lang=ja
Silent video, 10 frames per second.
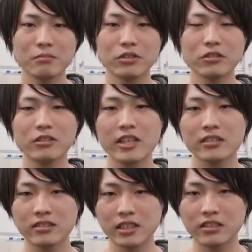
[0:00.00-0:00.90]
僕の
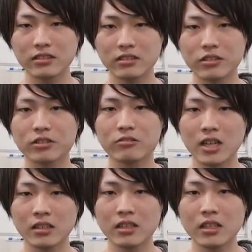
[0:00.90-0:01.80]
ライフスタイルというの
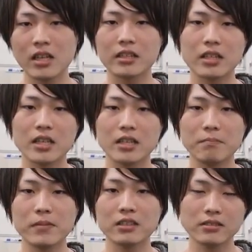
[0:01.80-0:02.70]
は
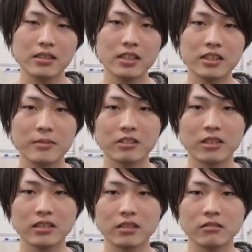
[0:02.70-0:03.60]
一般のサラリーマンの
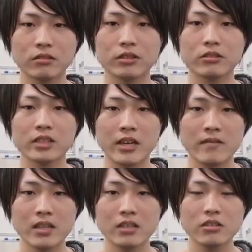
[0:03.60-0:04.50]
方と同様で
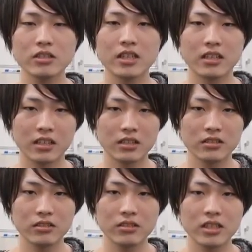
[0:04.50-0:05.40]
9時から
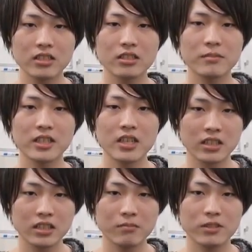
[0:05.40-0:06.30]
18時までが
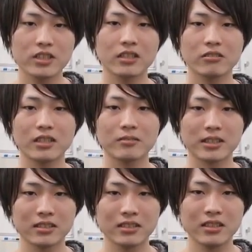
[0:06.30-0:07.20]
勤務時間となってい
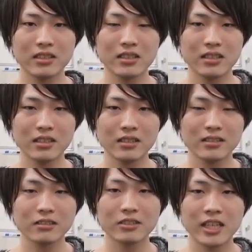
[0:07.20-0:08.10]
ます
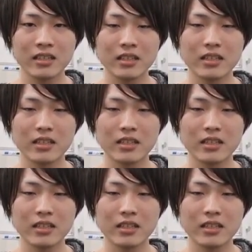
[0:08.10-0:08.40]
なので